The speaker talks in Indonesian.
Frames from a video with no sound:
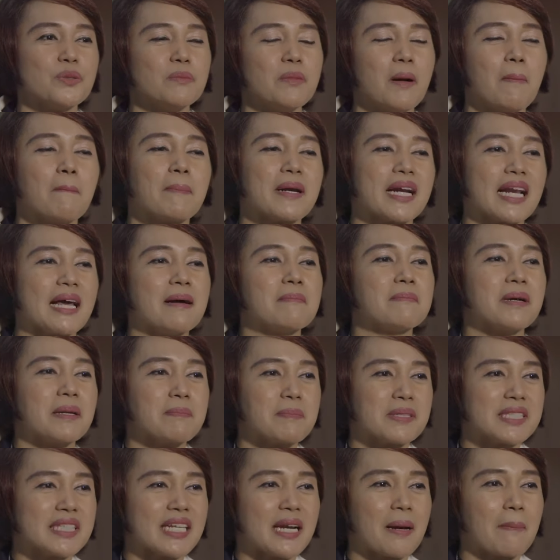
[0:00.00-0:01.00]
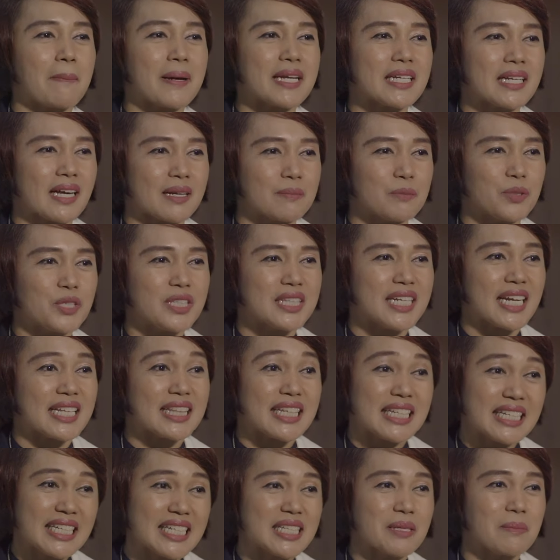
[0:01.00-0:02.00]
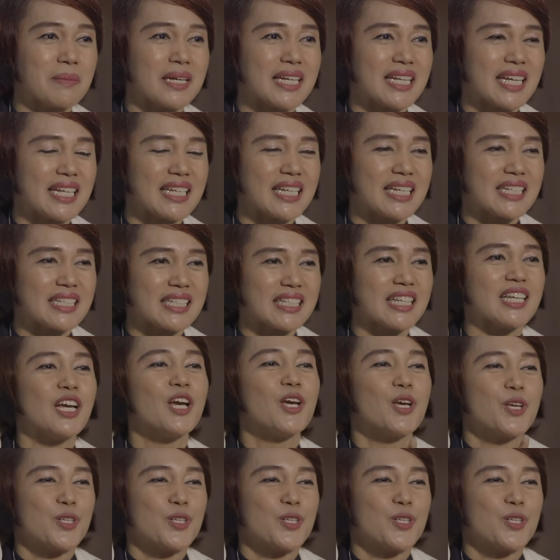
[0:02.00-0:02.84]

memperlambat penyerapan karbohidrat ini sebagai energi.